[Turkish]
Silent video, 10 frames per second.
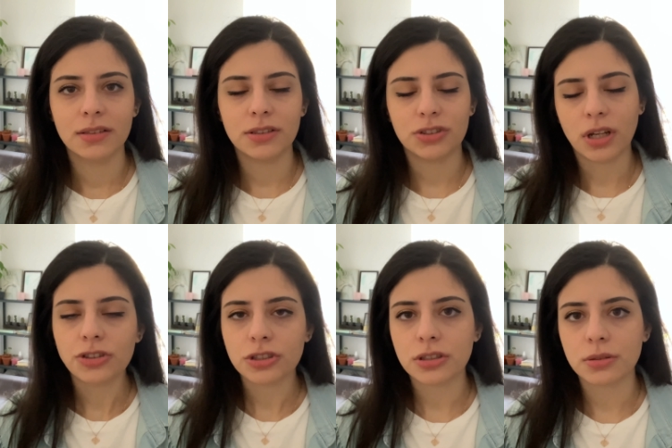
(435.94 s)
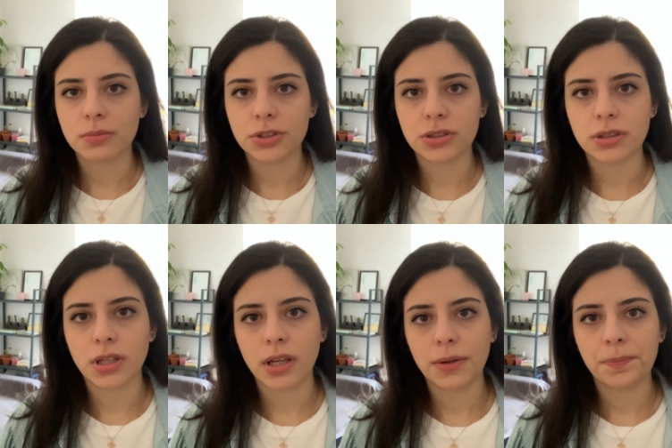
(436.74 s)
İşten çıktığım için
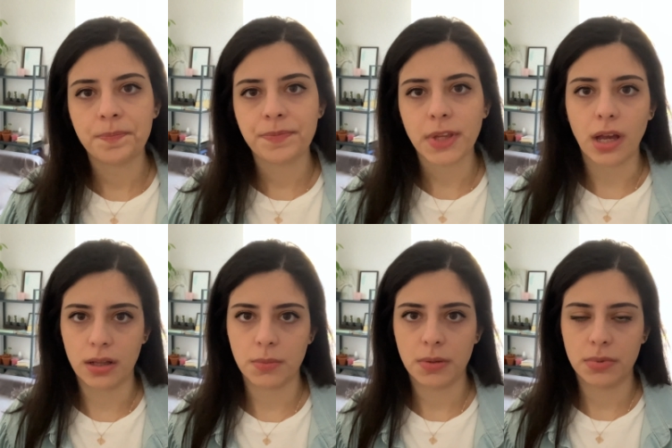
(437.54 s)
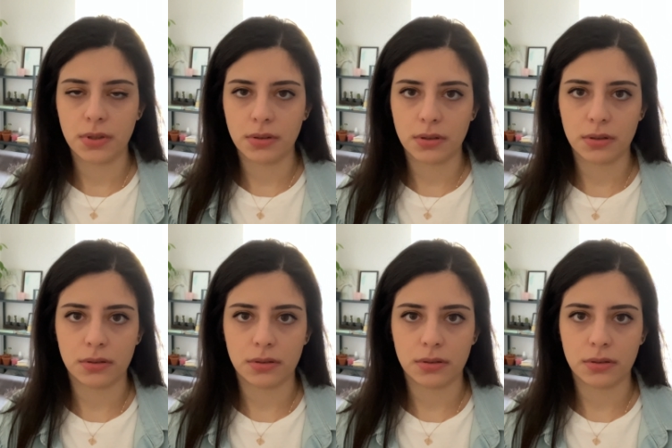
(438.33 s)
de kendime bir